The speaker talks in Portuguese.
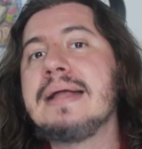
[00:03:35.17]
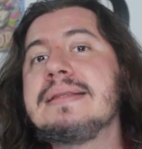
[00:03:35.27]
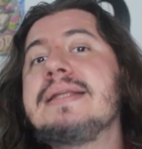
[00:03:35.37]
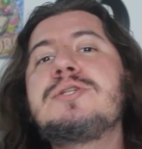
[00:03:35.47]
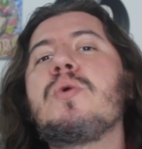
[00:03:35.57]

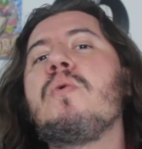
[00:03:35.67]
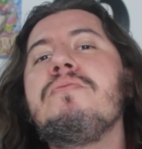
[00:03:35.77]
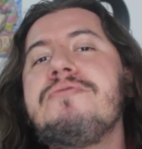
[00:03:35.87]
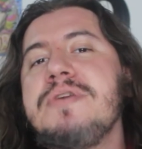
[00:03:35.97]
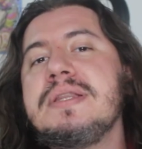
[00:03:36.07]
Ele te
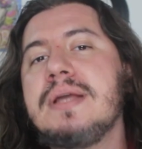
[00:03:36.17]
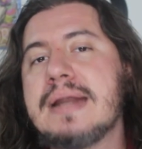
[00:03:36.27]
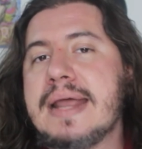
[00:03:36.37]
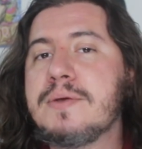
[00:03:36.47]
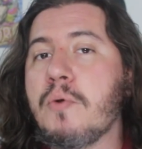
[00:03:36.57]
convida,
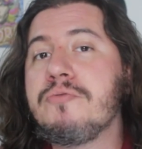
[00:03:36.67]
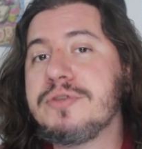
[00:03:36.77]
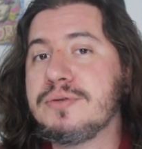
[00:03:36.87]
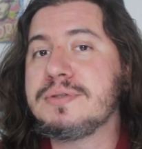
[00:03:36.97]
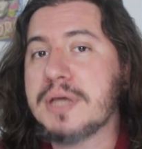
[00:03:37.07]
né, ele
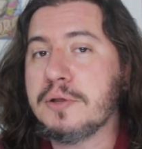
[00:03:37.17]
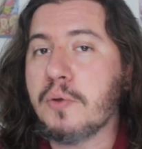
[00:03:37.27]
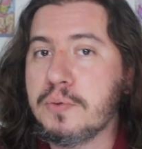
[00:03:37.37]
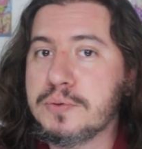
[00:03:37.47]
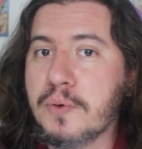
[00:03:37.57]
convida o
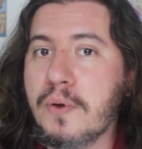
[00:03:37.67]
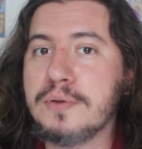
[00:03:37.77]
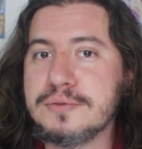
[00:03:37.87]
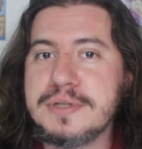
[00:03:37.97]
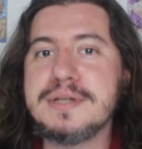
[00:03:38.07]

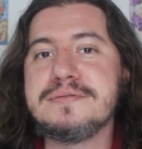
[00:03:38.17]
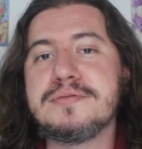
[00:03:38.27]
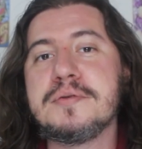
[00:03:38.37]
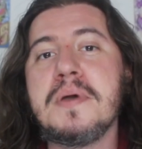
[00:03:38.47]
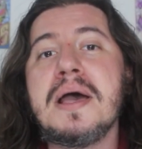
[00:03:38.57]
interlocutor no
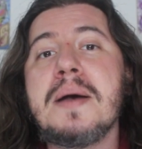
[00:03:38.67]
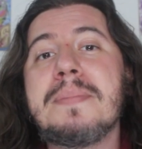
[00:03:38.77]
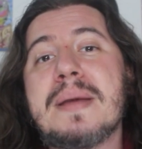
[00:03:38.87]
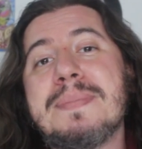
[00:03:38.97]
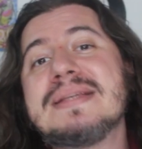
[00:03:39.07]
livro
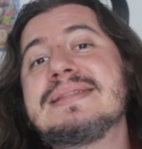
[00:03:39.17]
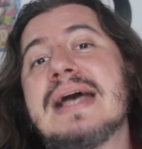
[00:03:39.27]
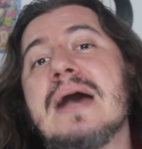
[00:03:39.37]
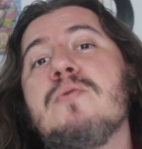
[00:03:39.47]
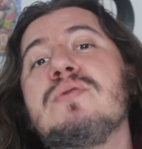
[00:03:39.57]
para
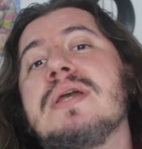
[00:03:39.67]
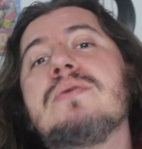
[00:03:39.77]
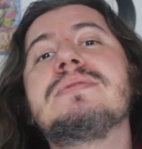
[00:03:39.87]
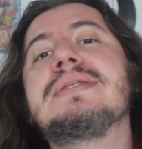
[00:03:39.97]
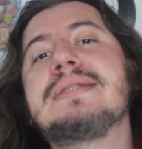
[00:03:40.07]
pensar o que
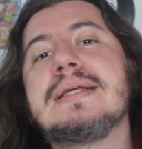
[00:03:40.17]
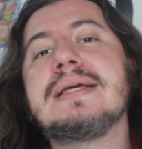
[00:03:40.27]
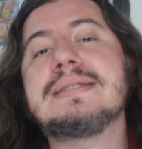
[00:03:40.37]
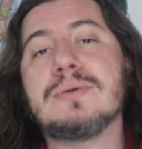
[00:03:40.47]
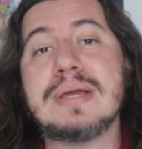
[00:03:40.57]

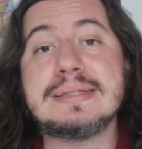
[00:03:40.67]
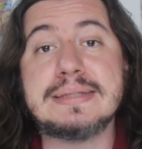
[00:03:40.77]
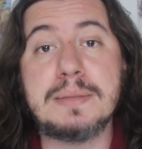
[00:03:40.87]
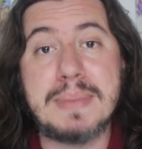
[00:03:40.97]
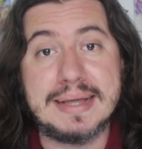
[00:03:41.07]
aconteceria se alguém
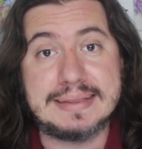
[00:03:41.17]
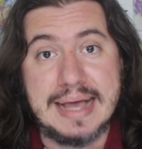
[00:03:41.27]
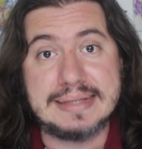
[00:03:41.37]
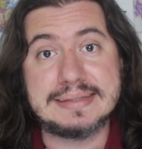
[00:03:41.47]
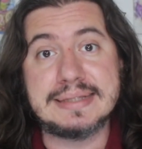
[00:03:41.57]
se
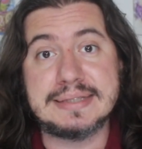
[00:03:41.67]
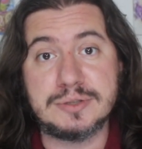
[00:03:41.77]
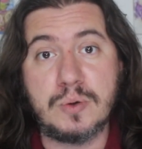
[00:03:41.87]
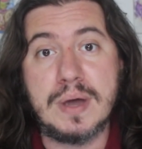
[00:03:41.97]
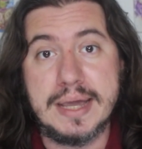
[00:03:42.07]
libertasse
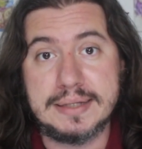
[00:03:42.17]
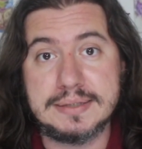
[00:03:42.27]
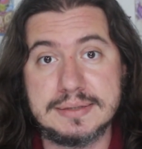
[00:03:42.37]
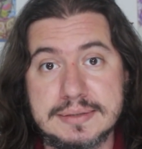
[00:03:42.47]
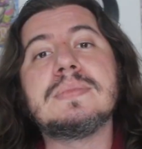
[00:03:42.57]
dessas
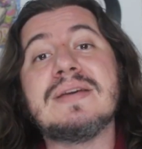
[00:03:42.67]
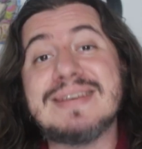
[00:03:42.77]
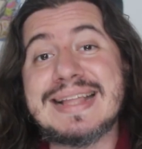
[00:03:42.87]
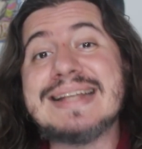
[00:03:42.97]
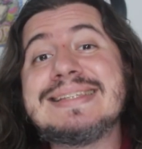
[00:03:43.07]
correntes. Na
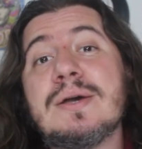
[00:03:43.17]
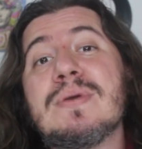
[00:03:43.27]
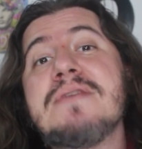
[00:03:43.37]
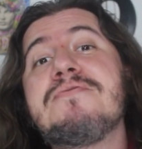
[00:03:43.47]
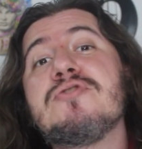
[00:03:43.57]
verdade, se
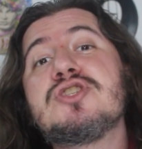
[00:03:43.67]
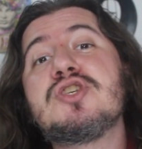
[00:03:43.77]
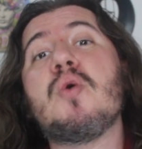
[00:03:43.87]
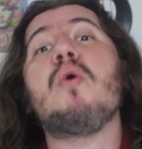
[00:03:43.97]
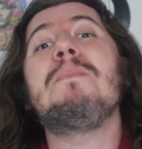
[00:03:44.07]
alguém
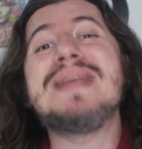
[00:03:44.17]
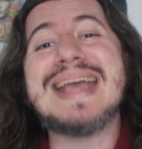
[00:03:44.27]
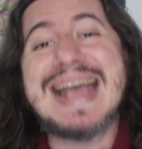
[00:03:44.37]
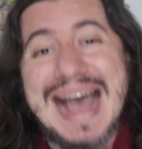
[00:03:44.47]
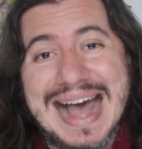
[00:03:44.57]
fosse
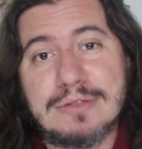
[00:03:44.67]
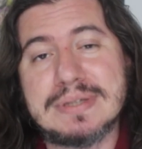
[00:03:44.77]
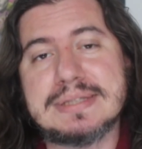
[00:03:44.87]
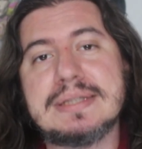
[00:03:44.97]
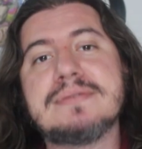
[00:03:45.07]

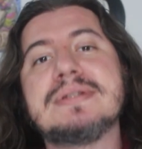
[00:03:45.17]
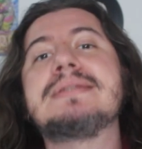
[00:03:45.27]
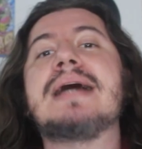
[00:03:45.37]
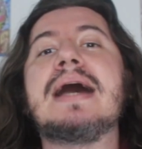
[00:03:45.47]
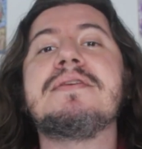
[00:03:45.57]
obrigado a se
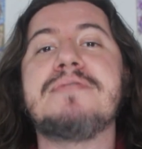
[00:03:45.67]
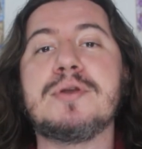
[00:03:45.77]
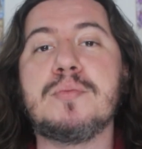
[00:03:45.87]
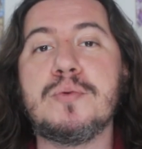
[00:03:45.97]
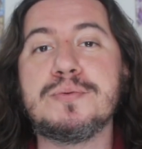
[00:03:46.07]
levantar e
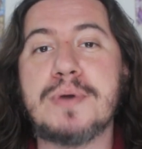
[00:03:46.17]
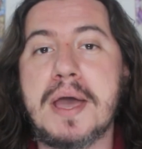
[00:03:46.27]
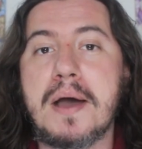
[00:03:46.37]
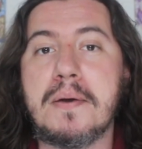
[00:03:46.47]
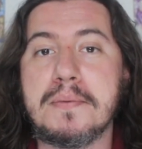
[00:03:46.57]
ver o mundo
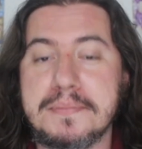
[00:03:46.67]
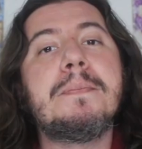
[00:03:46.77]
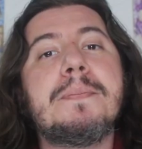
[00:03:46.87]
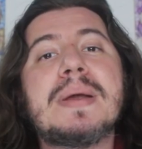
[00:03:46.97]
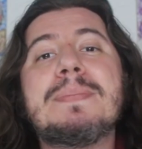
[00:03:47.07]
real.
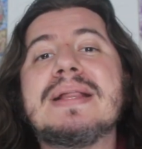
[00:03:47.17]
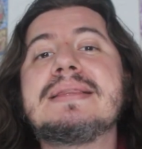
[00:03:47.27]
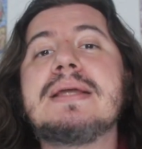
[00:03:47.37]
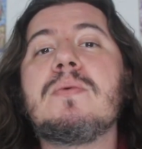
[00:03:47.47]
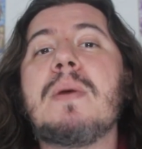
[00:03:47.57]
Para
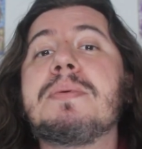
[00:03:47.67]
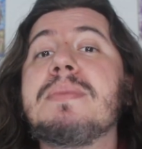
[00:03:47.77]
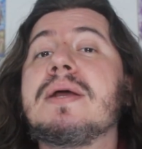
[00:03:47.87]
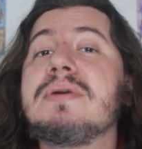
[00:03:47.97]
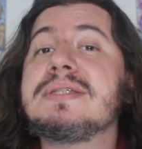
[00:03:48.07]
Platão, a
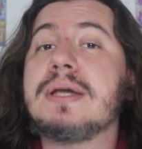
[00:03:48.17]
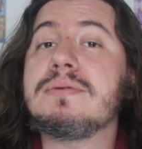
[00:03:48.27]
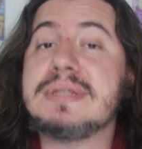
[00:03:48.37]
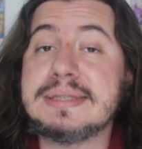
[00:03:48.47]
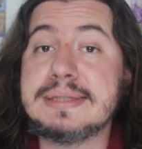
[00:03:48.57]
primeira coisa que ia
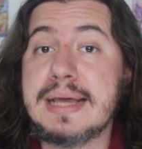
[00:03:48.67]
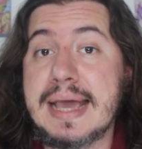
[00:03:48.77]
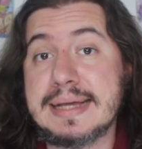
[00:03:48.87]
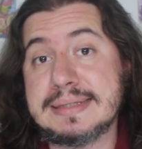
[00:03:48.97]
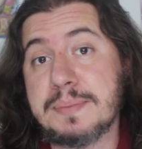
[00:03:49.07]
acontecer
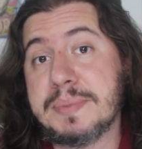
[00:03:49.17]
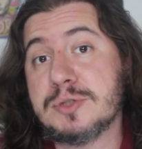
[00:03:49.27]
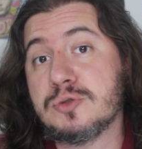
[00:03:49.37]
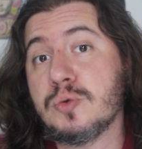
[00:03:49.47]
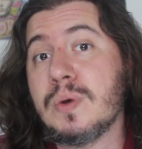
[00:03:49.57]
é que essa
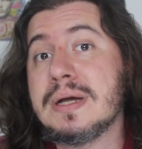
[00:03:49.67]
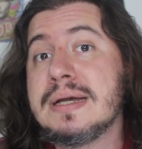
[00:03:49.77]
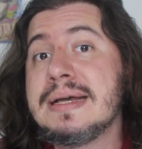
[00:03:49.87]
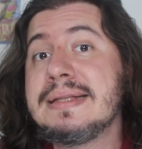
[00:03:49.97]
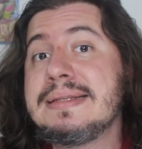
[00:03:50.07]

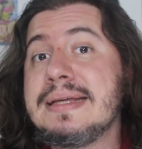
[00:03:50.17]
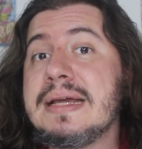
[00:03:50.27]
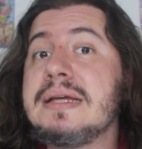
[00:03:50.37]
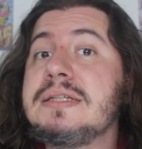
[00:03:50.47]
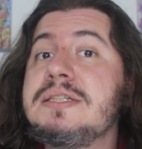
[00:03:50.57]
pessoa
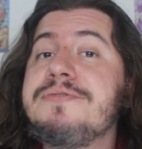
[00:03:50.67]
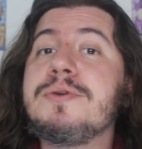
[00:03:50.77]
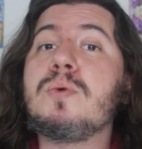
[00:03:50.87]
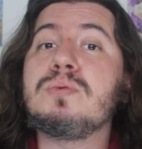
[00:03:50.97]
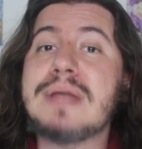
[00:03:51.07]
teria
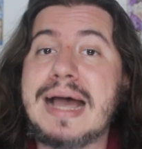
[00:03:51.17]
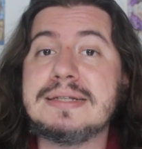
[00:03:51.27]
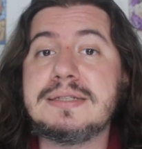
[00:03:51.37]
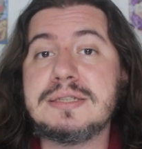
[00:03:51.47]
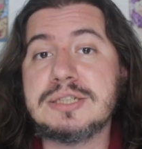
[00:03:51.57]

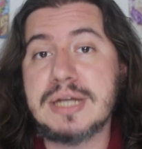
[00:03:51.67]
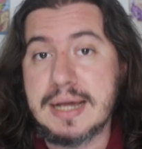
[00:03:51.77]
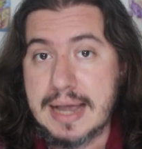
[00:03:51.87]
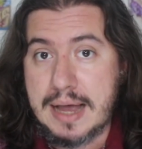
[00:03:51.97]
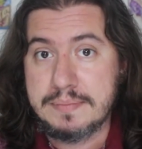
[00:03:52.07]
dificuldade de
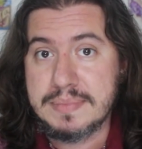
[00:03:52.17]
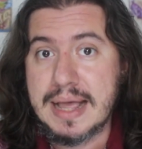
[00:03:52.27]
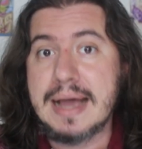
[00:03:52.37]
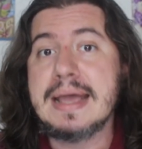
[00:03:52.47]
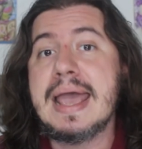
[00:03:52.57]
enxergar.
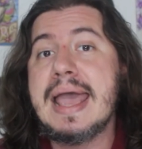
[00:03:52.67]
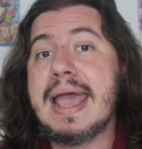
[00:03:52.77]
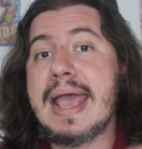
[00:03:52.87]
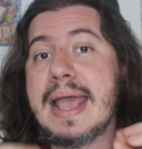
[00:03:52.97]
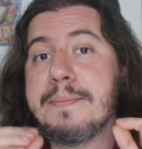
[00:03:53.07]
Tá? É,
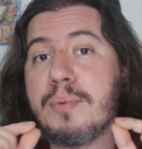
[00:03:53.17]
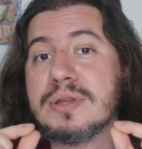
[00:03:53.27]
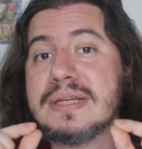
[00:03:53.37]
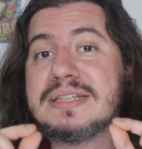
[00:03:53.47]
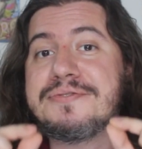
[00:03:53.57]
é, é,
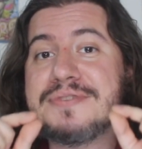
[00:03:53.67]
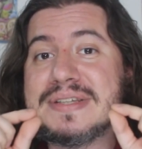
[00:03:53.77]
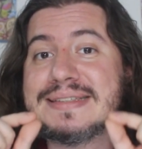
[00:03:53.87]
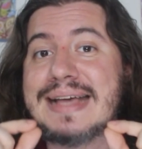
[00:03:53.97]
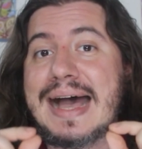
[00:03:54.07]
importante
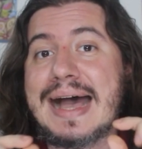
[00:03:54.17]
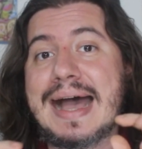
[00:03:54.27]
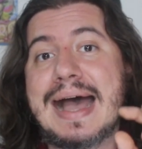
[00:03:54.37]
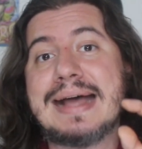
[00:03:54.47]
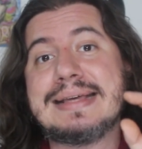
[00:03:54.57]

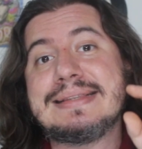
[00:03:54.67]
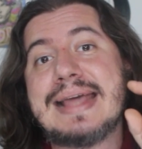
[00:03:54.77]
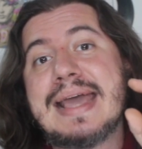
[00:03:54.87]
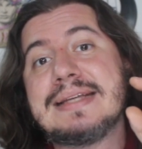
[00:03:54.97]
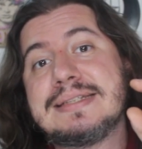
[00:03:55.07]
frisar a
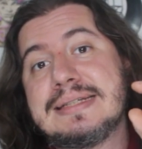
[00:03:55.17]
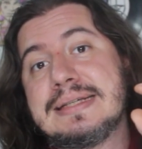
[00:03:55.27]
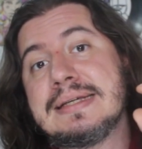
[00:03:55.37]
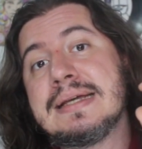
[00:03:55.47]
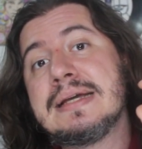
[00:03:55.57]
ideia de
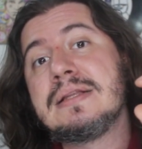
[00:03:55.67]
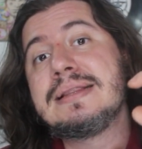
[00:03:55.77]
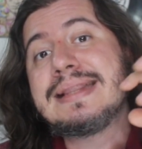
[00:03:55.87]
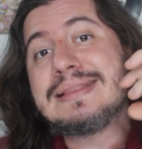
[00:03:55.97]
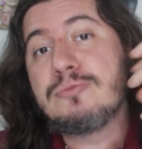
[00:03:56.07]
que
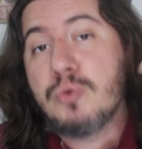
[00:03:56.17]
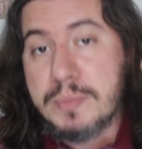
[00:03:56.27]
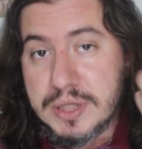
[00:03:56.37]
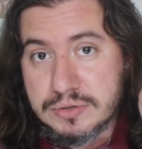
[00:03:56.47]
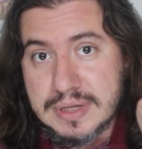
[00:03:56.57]
no
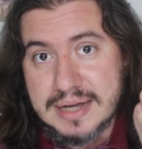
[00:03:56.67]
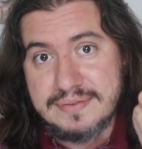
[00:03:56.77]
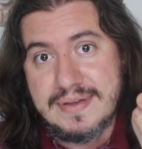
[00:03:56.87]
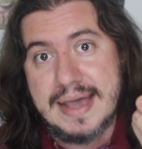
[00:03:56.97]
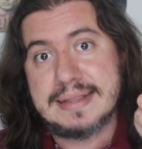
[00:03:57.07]
mito da
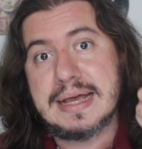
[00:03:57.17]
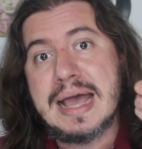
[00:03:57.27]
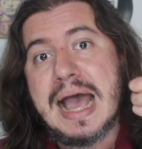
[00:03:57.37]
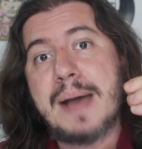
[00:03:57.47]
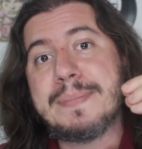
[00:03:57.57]
caverna
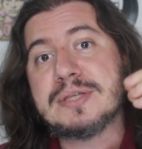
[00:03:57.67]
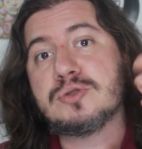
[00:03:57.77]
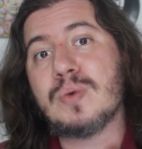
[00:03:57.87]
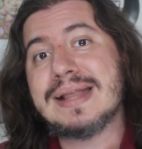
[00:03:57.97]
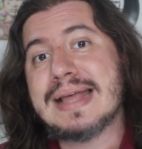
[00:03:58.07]
a
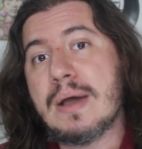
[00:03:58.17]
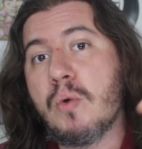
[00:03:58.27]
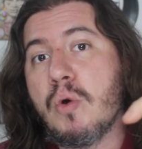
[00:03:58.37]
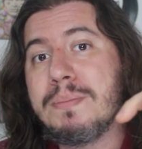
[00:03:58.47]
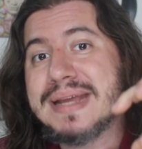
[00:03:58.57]
pessoa ela
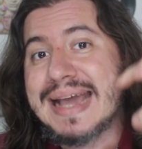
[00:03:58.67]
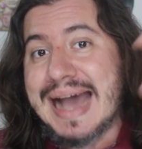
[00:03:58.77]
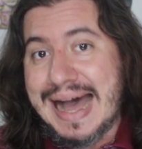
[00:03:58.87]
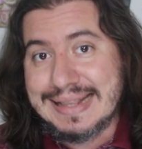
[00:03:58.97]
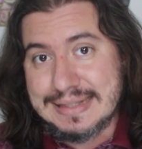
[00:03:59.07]
é
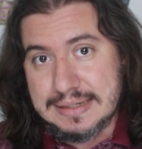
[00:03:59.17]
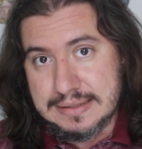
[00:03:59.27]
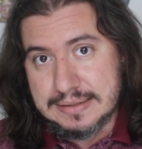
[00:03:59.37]
obrigada,